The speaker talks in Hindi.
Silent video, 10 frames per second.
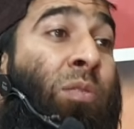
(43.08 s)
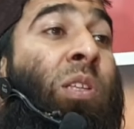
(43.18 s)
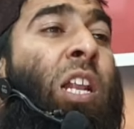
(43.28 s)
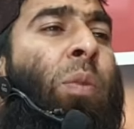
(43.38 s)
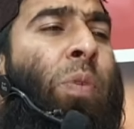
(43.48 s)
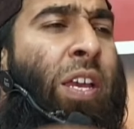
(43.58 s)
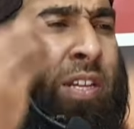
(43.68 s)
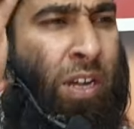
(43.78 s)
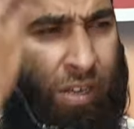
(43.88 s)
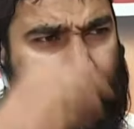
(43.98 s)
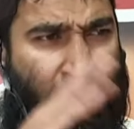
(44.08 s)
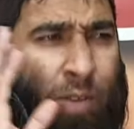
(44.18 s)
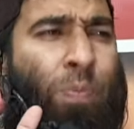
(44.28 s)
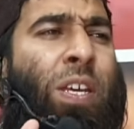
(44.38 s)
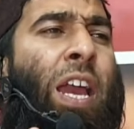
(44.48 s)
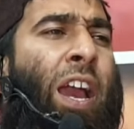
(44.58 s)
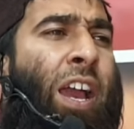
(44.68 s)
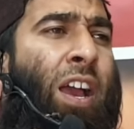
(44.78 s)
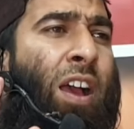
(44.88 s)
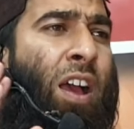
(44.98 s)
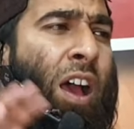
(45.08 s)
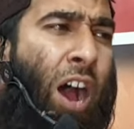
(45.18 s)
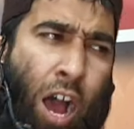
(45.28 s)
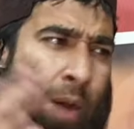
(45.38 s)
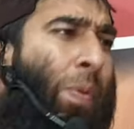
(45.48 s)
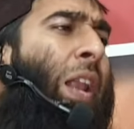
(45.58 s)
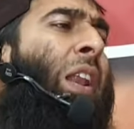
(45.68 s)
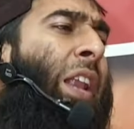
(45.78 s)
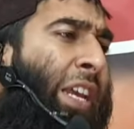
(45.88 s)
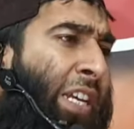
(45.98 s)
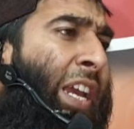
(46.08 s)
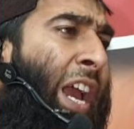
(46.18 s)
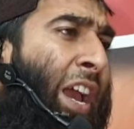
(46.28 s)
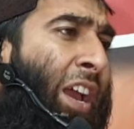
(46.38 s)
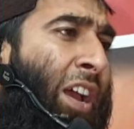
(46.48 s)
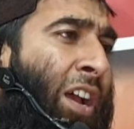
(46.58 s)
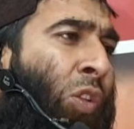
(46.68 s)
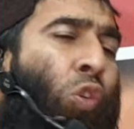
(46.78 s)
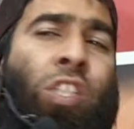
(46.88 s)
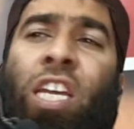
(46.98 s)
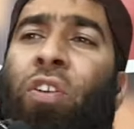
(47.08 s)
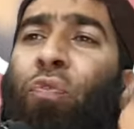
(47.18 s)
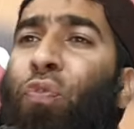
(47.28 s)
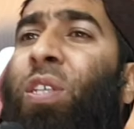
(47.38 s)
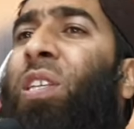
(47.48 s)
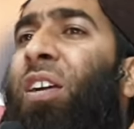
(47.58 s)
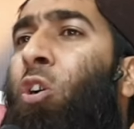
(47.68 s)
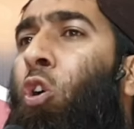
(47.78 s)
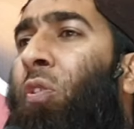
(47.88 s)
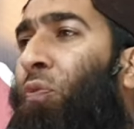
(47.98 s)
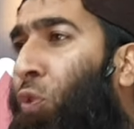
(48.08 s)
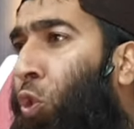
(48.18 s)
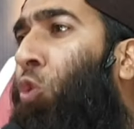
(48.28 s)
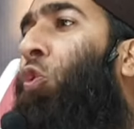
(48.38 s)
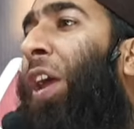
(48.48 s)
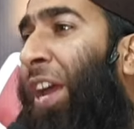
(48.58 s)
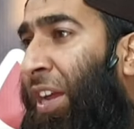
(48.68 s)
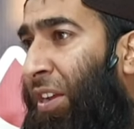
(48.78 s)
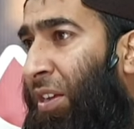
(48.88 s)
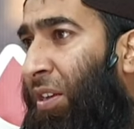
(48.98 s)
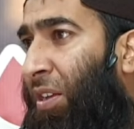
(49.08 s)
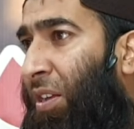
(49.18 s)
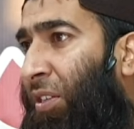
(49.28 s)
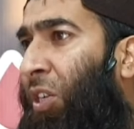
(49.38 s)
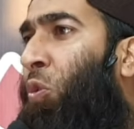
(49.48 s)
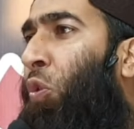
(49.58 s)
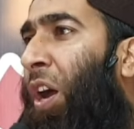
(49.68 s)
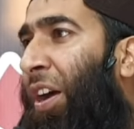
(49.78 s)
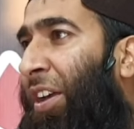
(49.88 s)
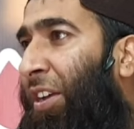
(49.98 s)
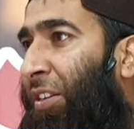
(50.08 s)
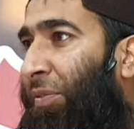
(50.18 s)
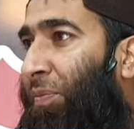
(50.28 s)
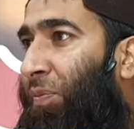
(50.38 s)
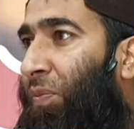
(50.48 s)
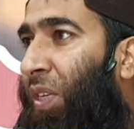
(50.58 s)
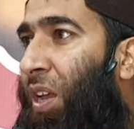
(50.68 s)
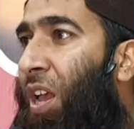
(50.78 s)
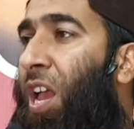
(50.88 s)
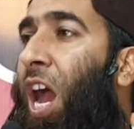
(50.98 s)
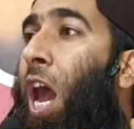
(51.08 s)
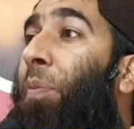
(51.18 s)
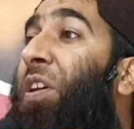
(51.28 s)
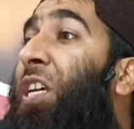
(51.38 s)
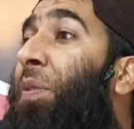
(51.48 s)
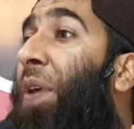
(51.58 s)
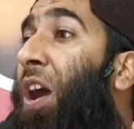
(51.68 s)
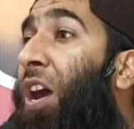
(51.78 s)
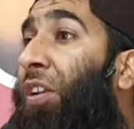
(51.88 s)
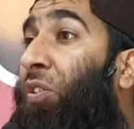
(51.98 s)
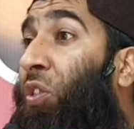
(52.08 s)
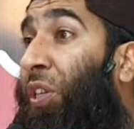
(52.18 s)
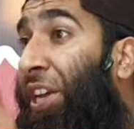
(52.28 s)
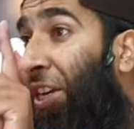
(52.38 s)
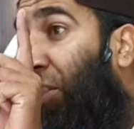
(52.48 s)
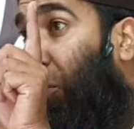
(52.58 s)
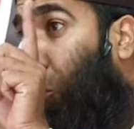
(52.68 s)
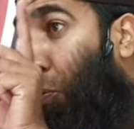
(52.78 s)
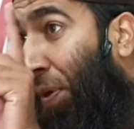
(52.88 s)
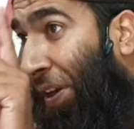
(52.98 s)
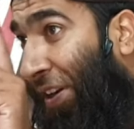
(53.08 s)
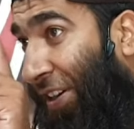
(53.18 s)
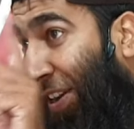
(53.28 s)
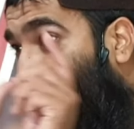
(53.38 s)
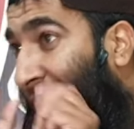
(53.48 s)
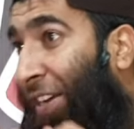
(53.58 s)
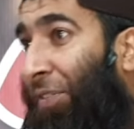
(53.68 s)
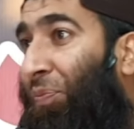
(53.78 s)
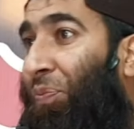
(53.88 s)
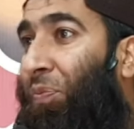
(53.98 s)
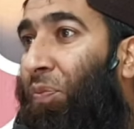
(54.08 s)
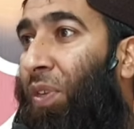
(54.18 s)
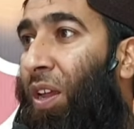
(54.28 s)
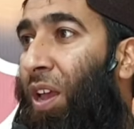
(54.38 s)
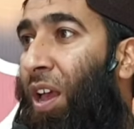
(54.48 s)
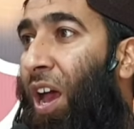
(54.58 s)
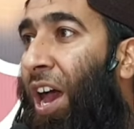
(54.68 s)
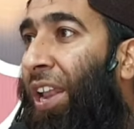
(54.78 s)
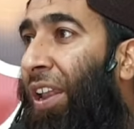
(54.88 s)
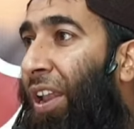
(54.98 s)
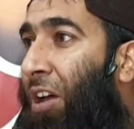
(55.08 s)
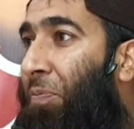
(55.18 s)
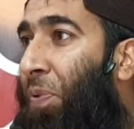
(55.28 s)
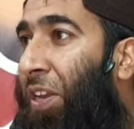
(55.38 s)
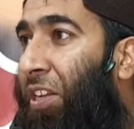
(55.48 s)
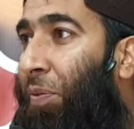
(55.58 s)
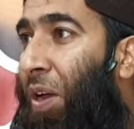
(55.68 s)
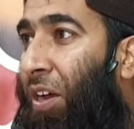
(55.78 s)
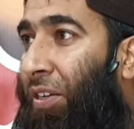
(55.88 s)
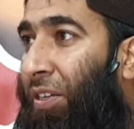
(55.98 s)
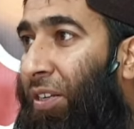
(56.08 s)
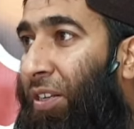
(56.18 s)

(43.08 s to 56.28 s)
दिल में यकीन भी है अमल नहीं है तो ये फिसक और फजूर है ये गुनाह है अब ईमान छह चीज़ों पर रखना है अल्लाह पर ईमान